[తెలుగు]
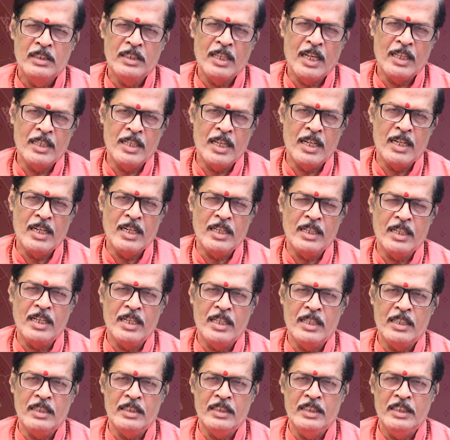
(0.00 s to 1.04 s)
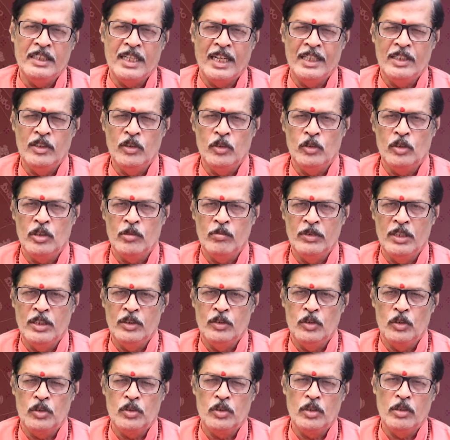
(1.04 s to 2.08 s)
సాధారణంగా ఈ ఐదు తొమ్మిది
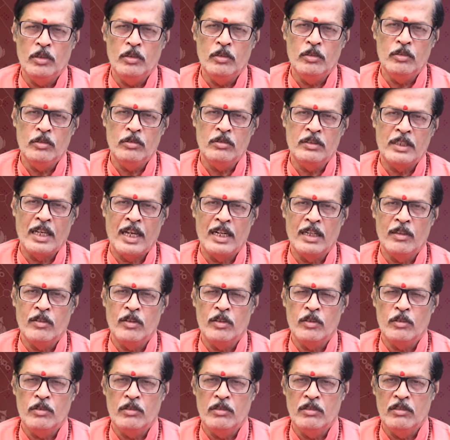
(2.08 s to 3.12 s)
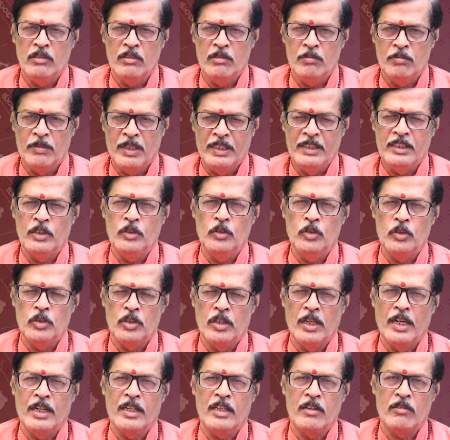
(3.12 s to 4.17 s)
దృష్టిలు చాలా వరకు మంచి
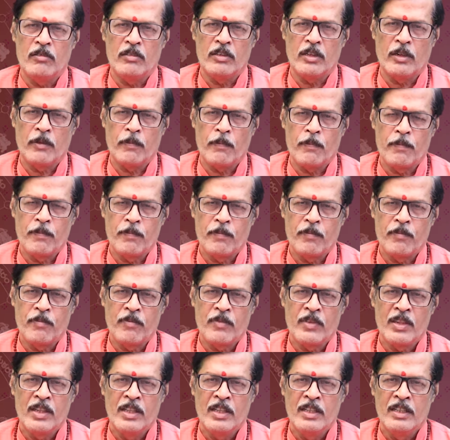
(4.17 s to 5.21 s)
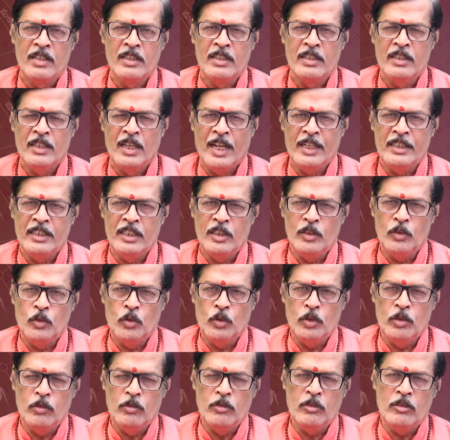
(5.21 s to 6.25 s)
దృష్టిలు అంటూ ఉంటారు అయితే
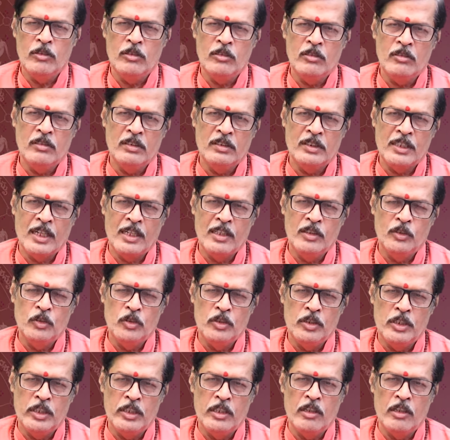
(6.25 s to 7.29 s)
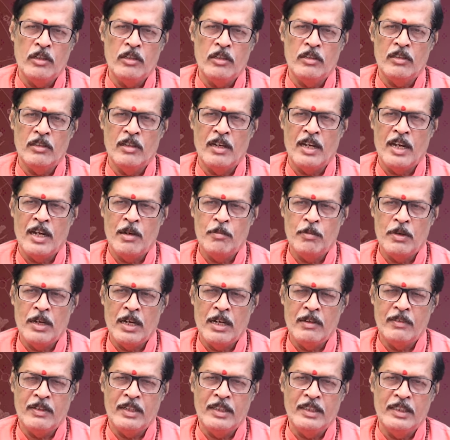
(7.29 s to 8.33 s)
గురువు తన దృష్టిలో ఆ
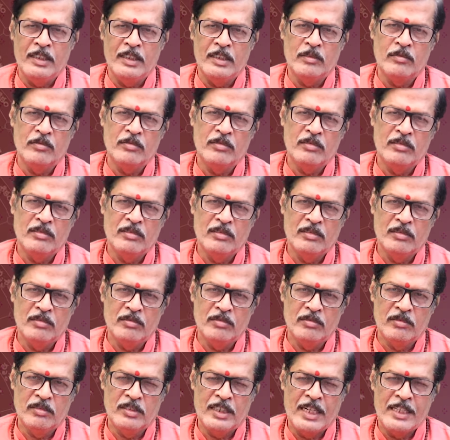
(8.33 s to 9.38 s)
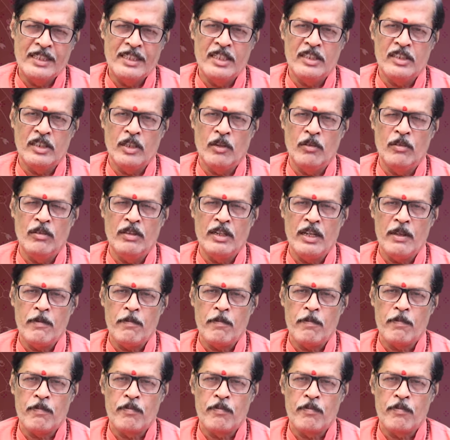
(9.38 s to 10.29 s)
భావాన్ని రక్షిస్తూ ఉంటాయి